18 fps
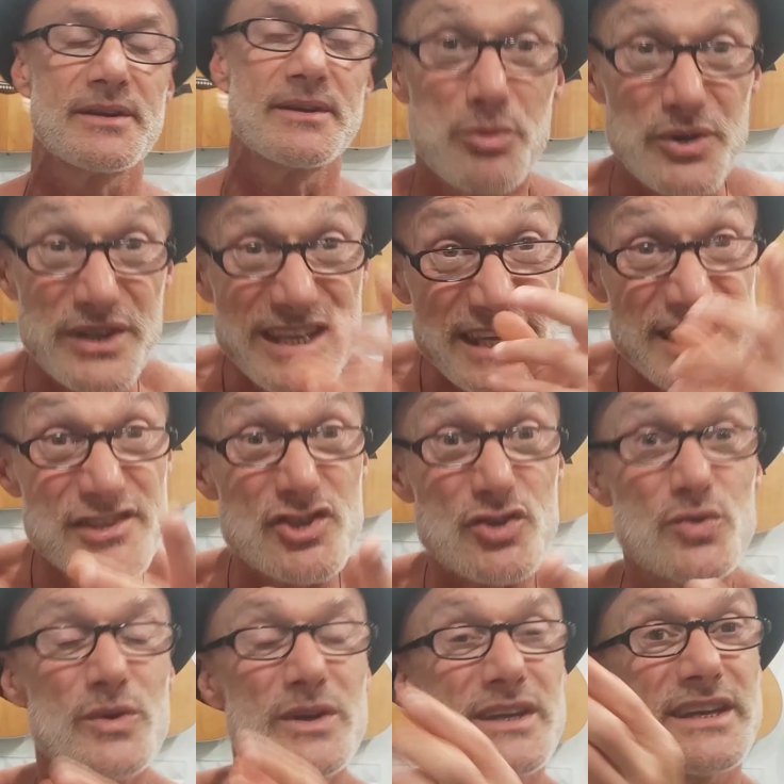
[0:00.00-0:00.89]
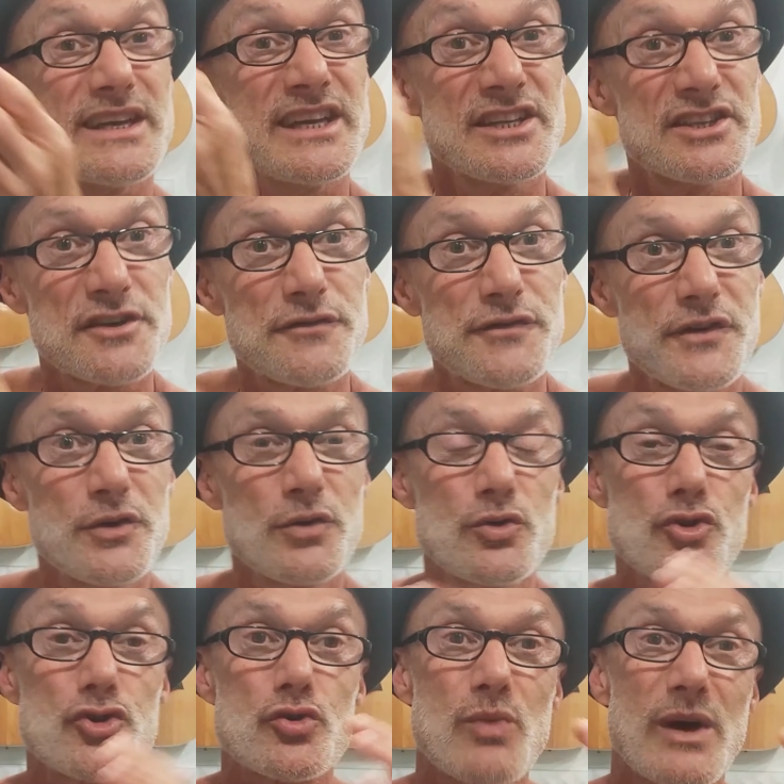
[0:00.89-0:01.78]
Porque isso
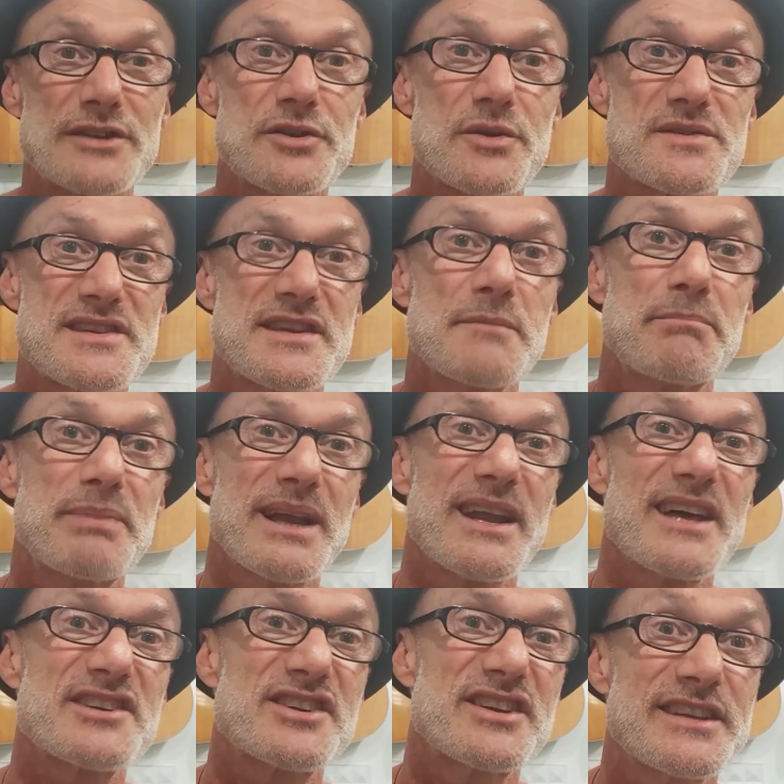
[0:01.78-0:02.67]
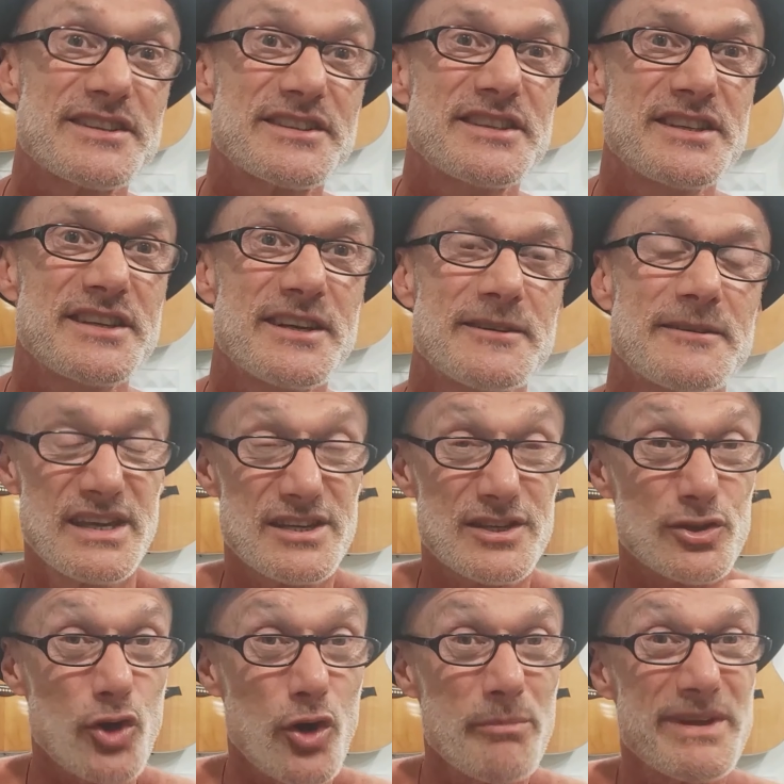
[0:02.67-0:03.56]
interferiu nos quatro ou cinco pilares que ele tinha.
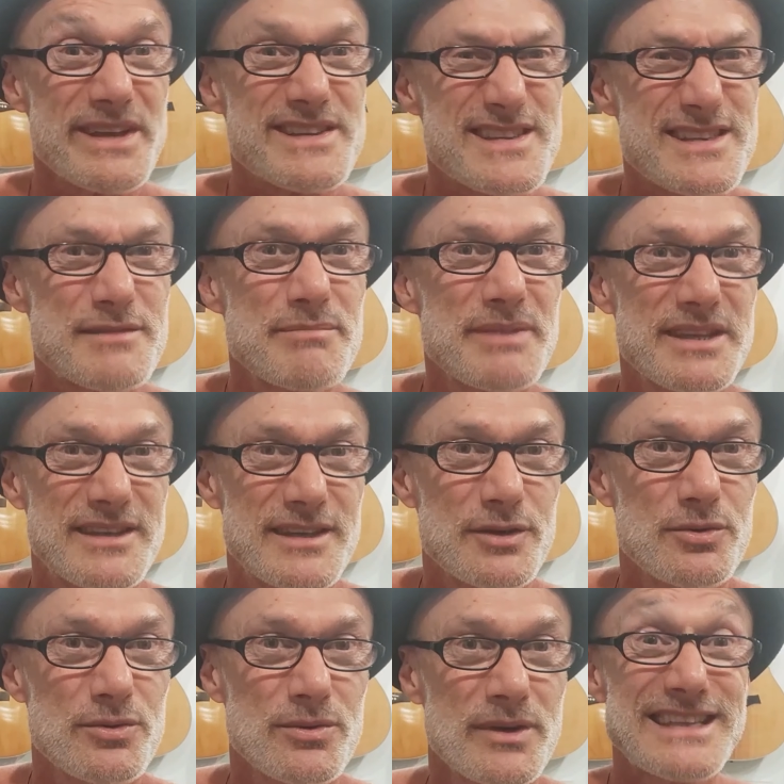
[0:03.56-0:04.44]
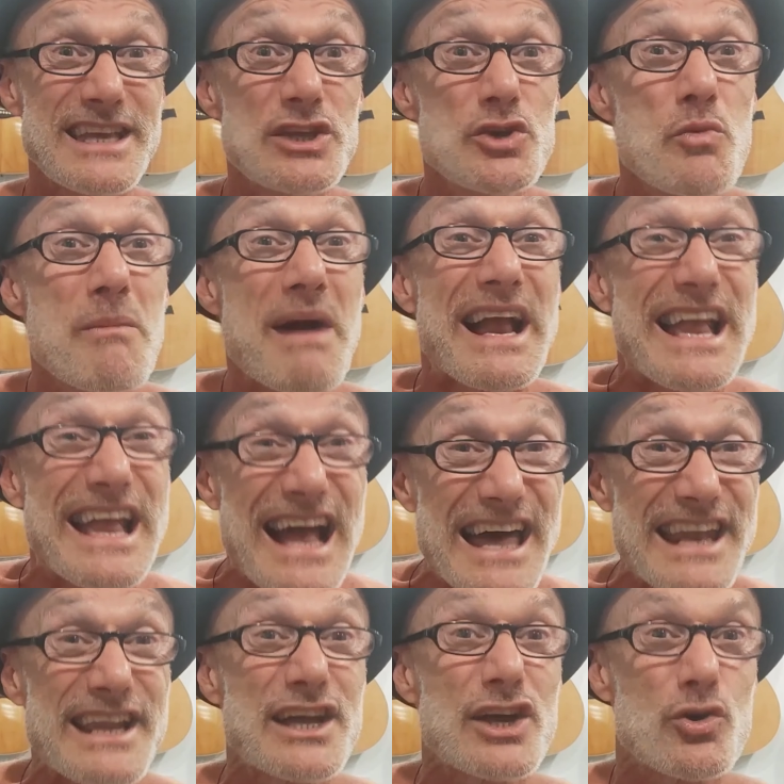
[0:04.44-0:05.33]
Este homem que se demitiu tem uma
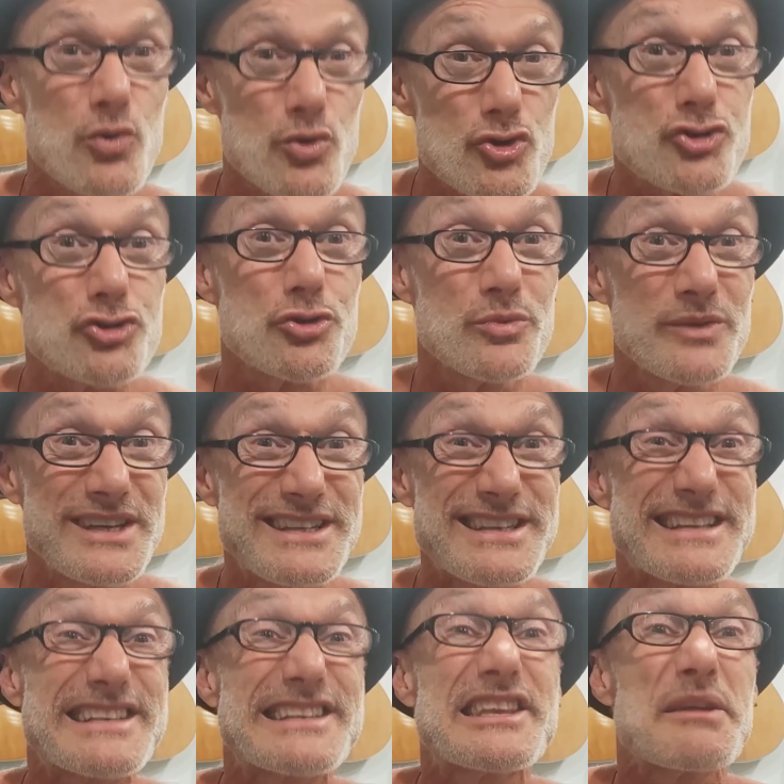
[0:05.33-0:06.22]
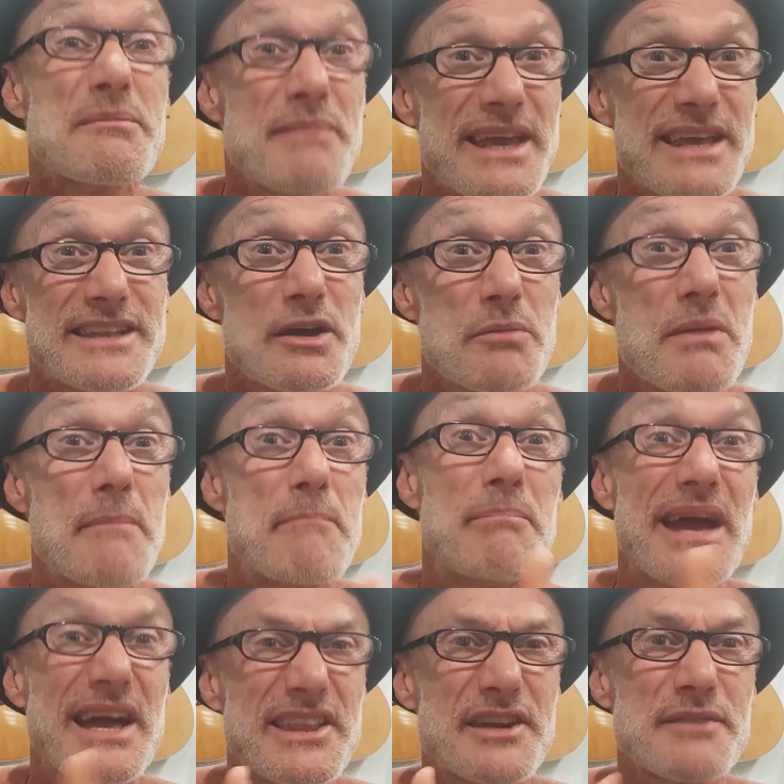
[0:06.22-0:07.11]
carga construída tremenda, uma
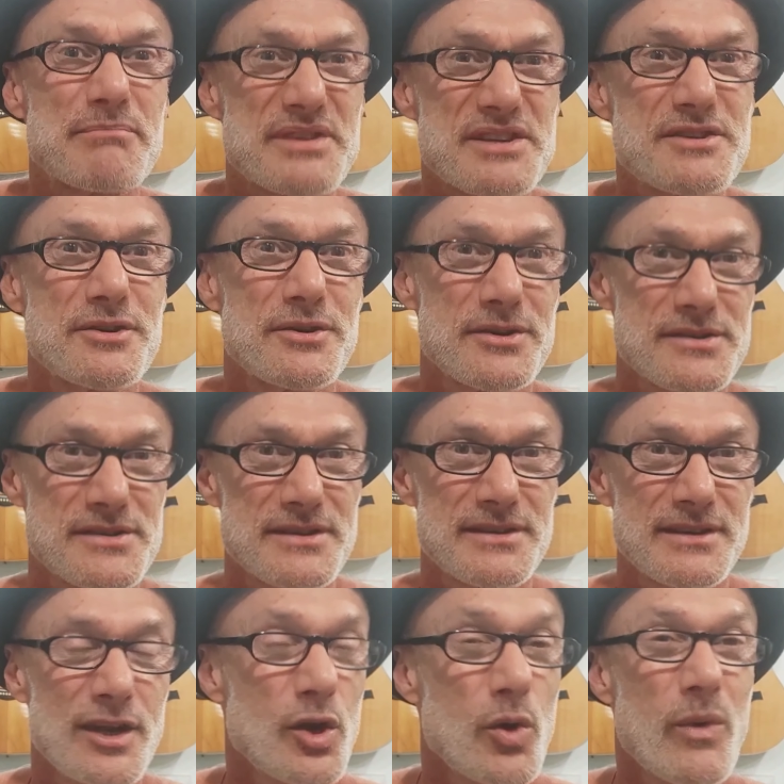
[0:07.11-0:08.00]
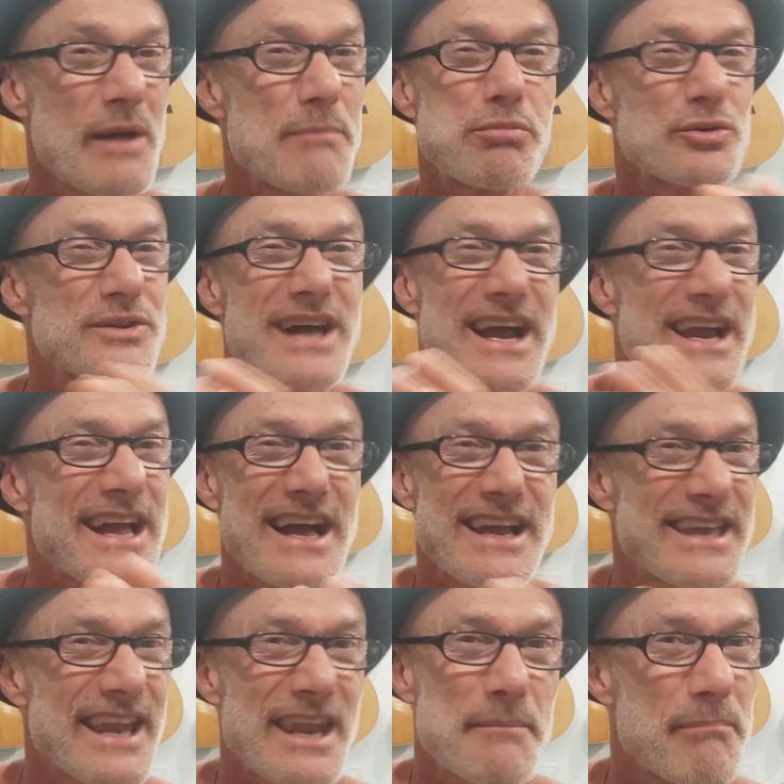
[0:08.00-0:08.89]
pedra preciosa. Não é por dar cá
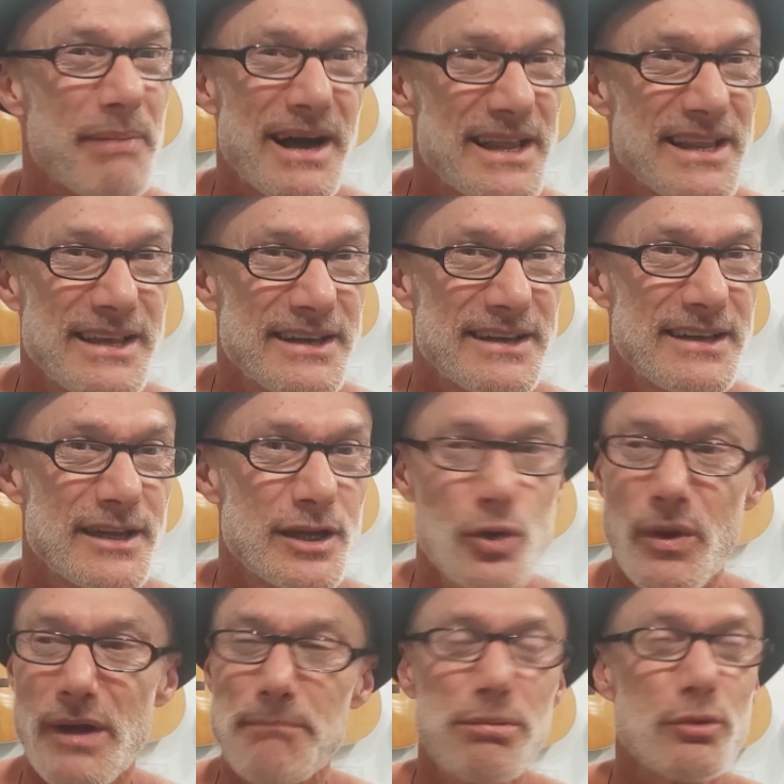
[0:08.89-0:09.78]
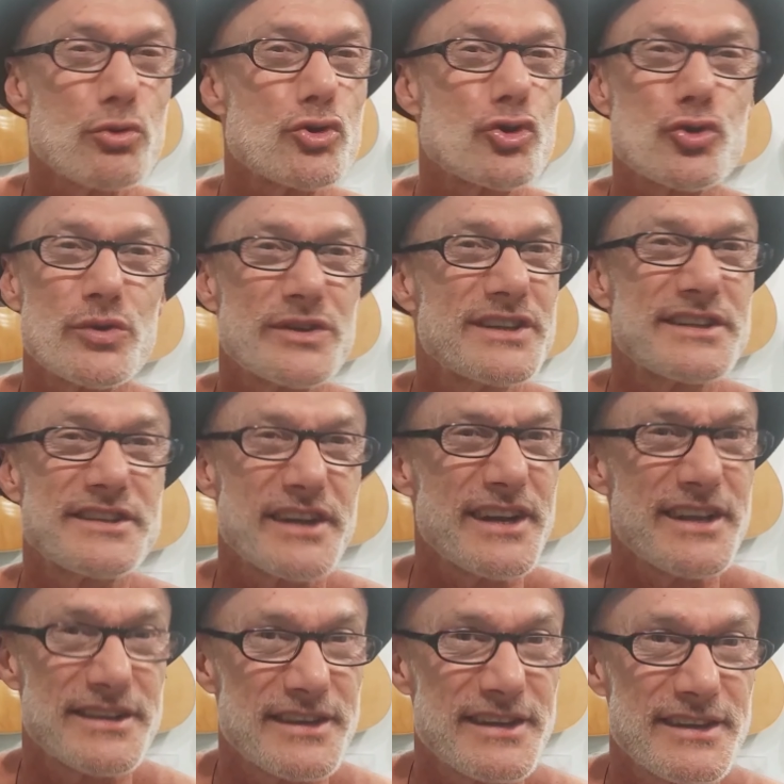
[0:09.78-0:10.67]
aquela palha, não é pelo jogo da
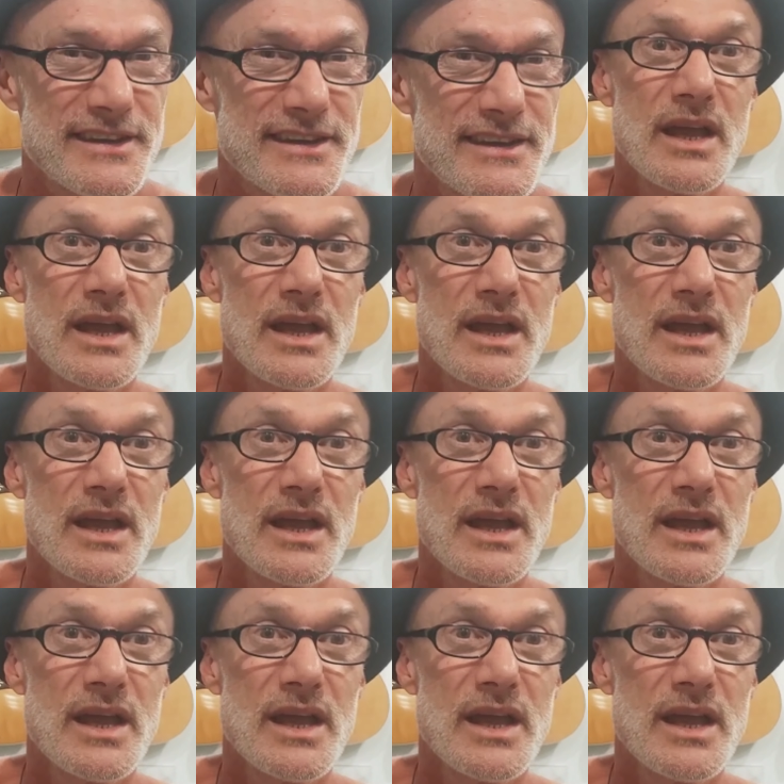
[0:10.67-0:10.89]
treta.